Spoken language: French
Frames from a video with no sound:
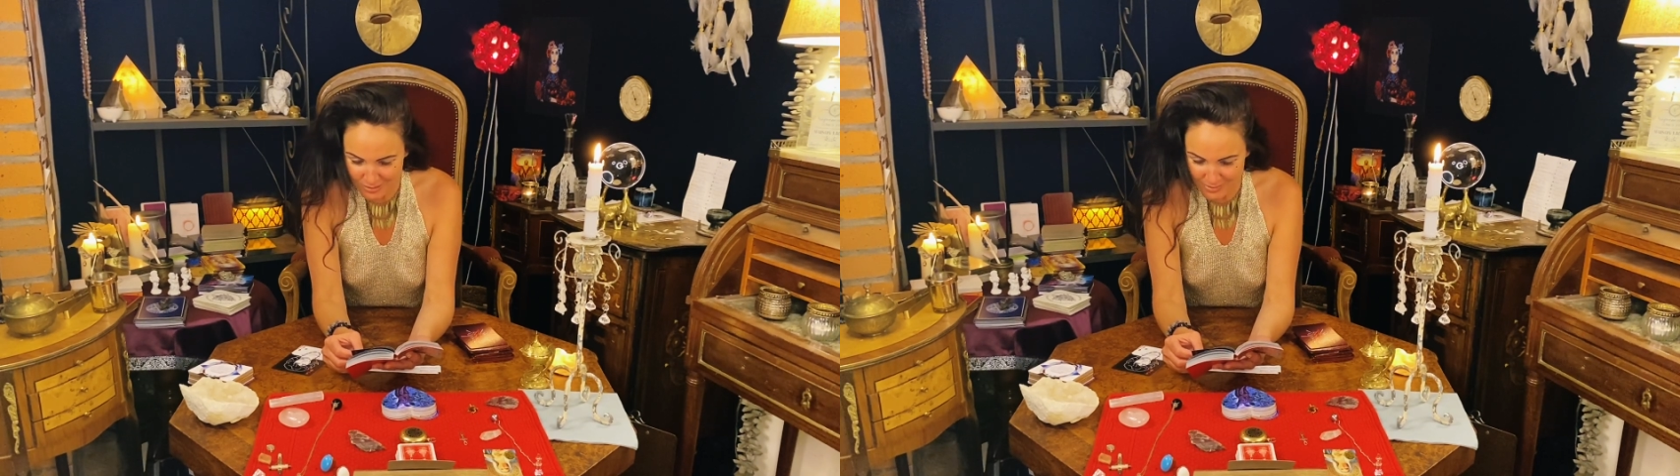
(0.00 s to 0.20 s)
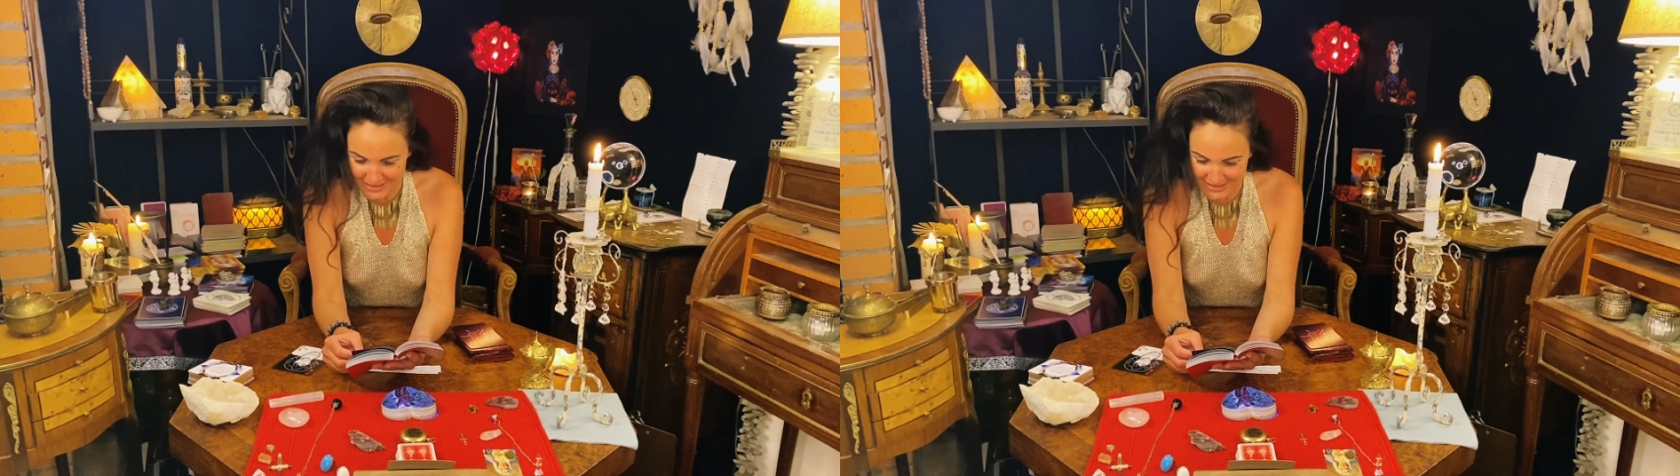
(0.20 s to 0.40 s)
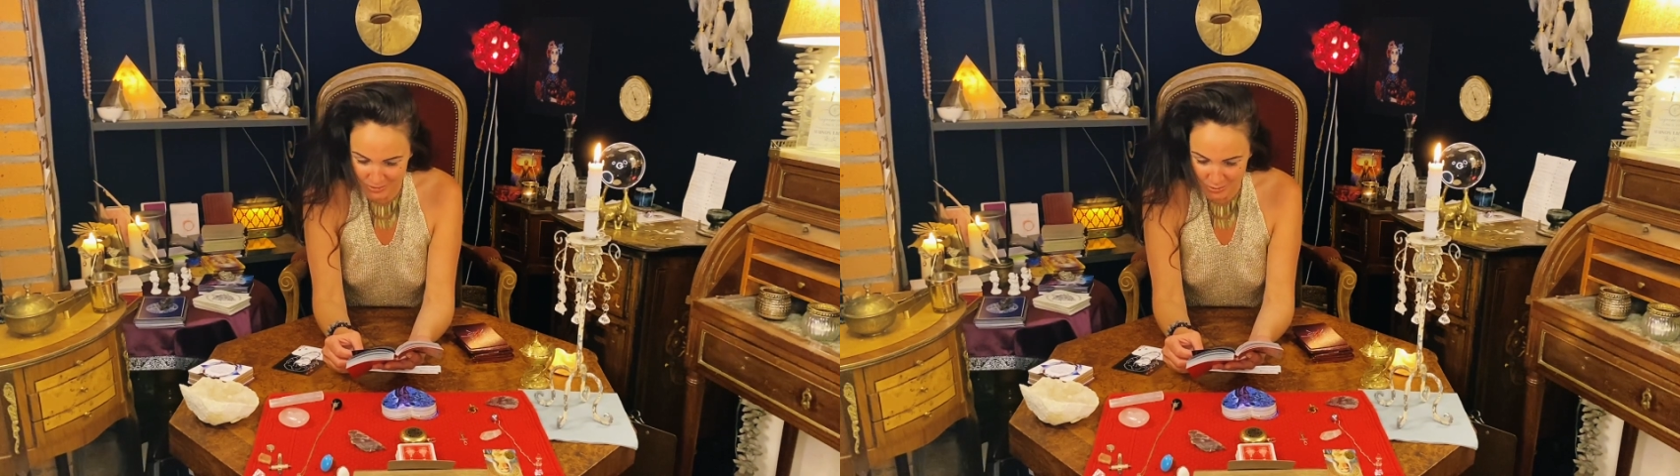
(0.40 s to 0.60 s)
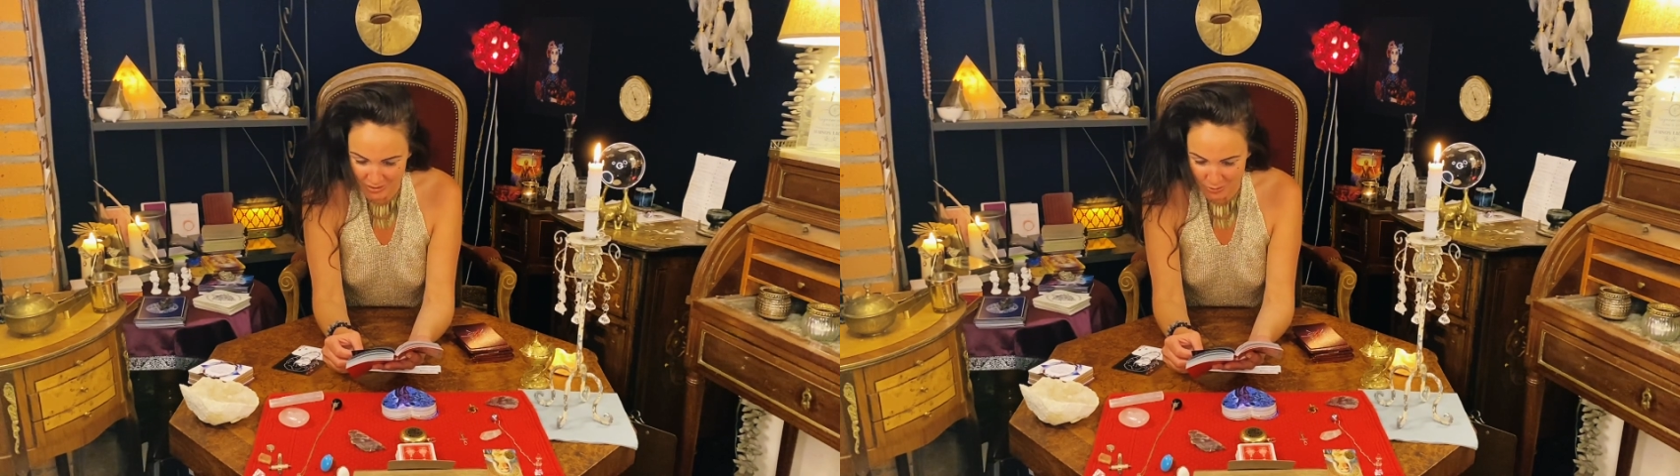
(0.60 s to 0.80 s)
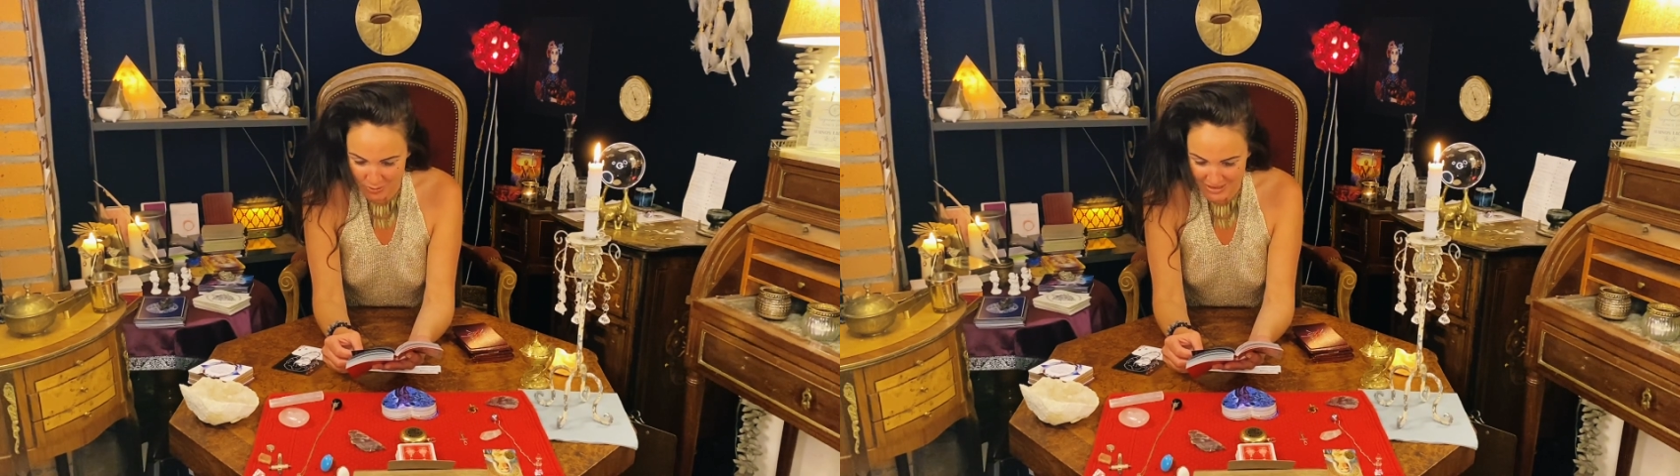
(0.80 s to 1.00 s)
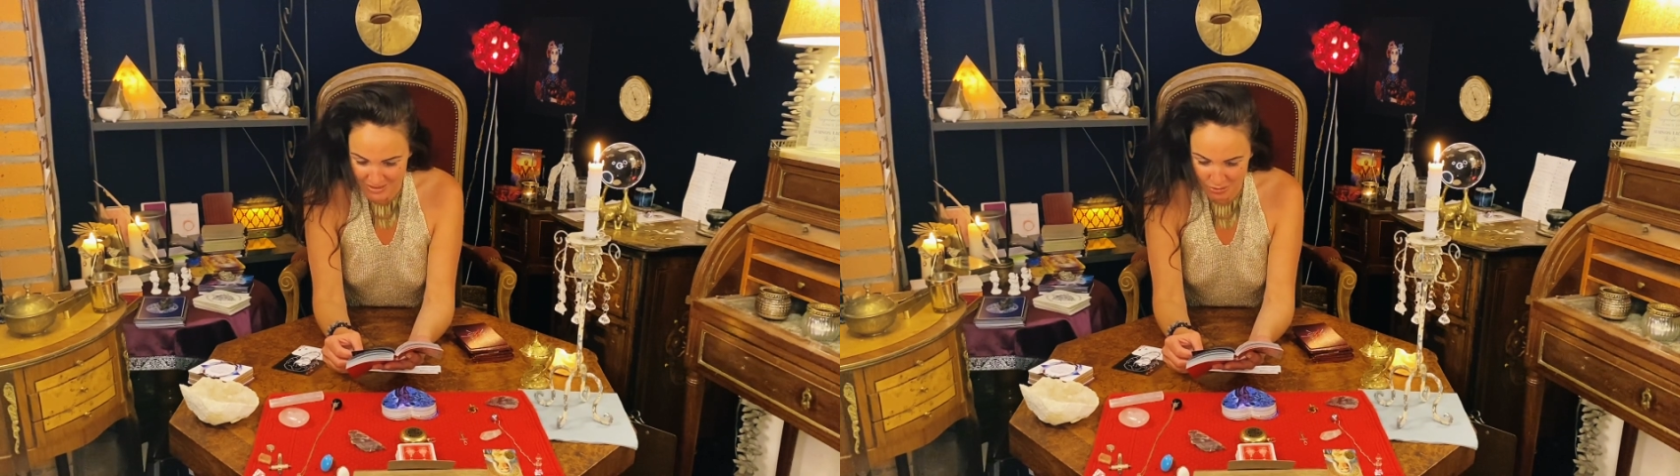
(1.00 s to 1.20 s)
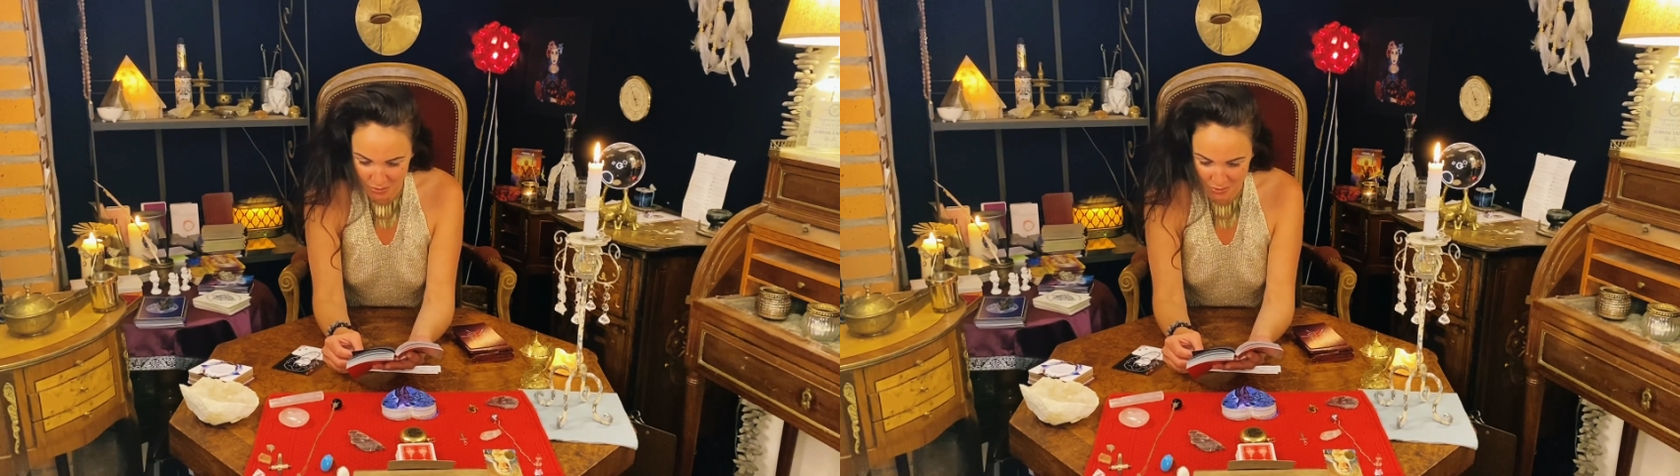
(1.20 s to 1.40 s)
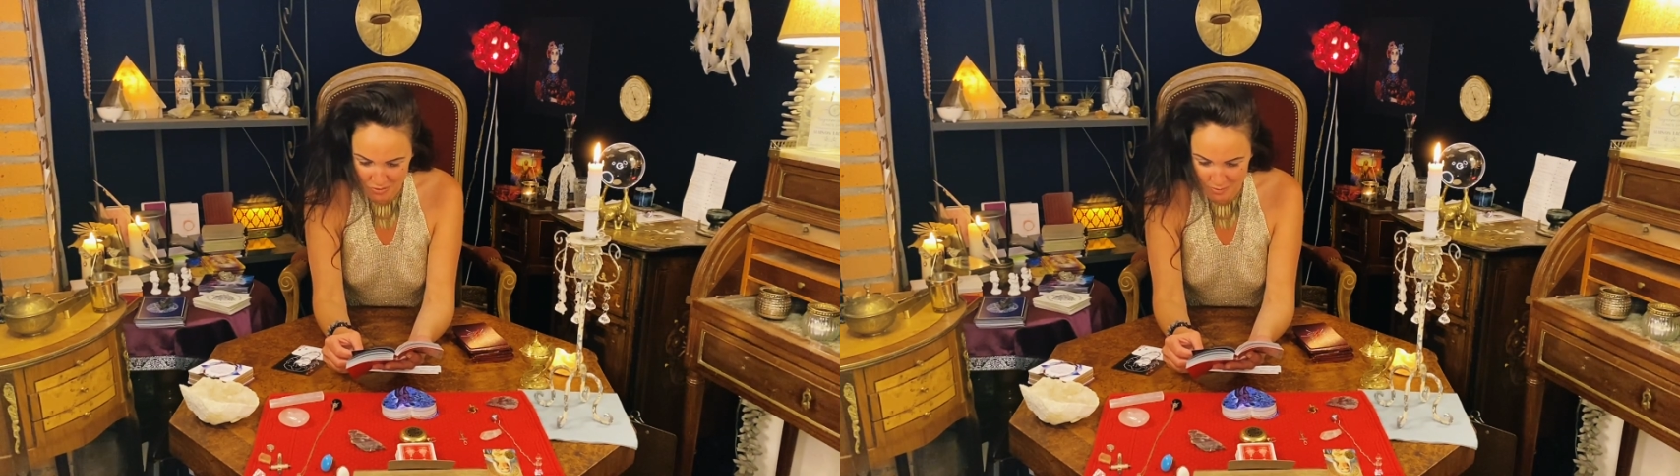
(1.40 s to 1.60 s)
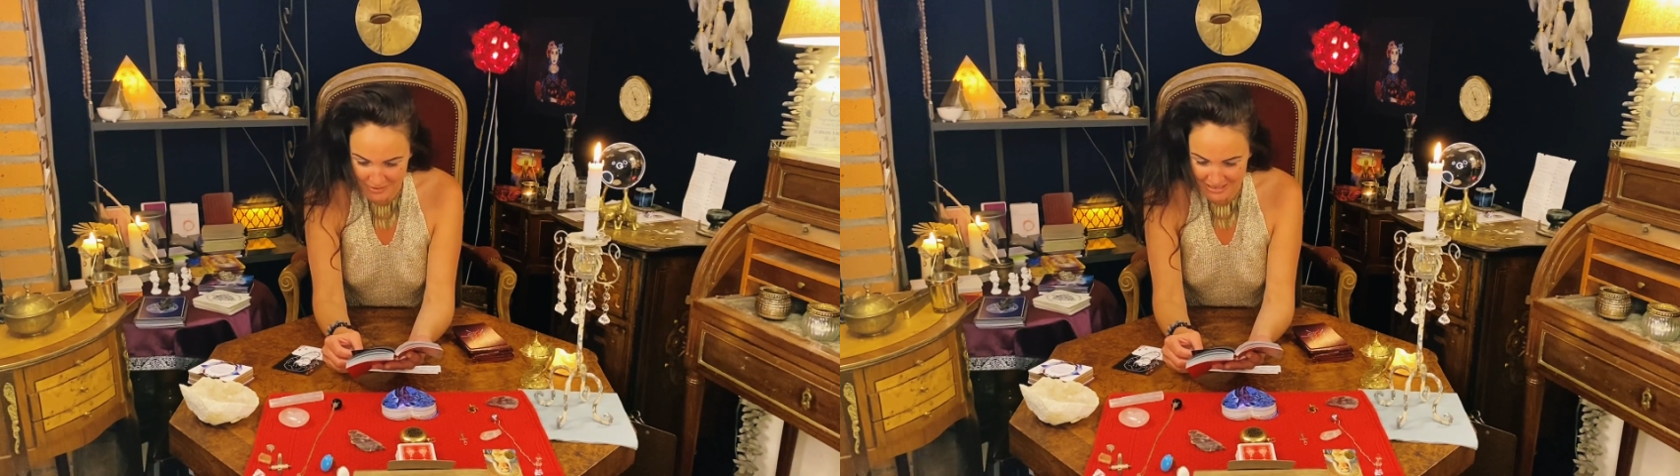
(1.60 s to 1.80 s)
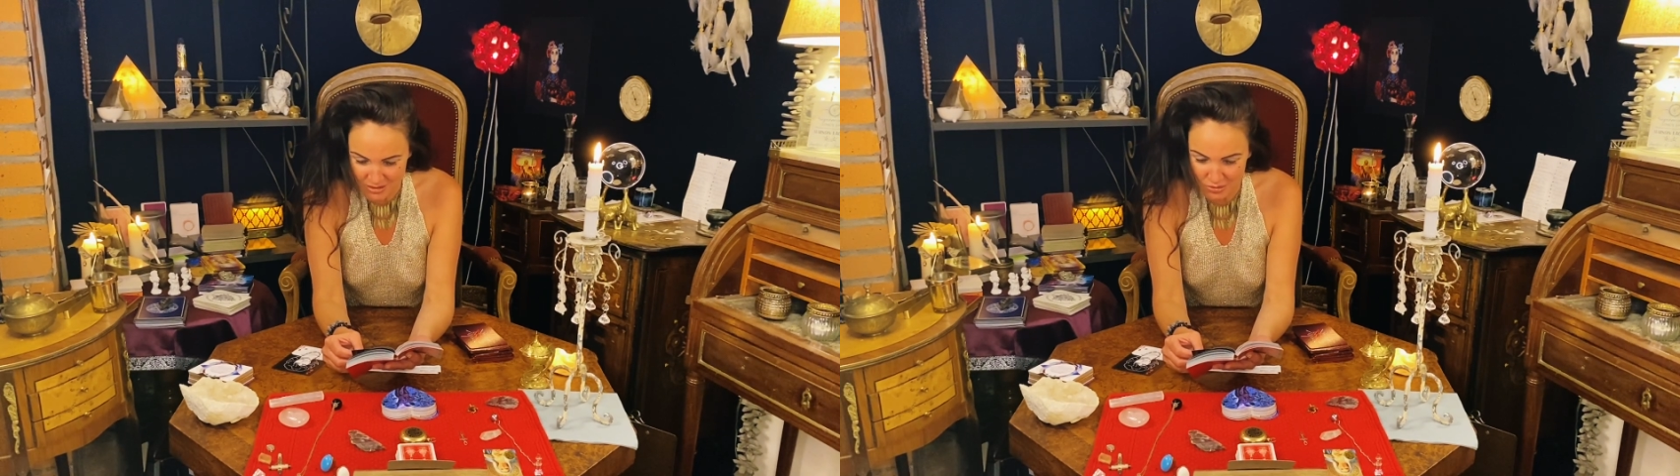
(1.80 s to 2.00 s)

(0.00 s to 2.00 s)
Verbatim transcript: blesser ou de terroriser autrui sous prétexte que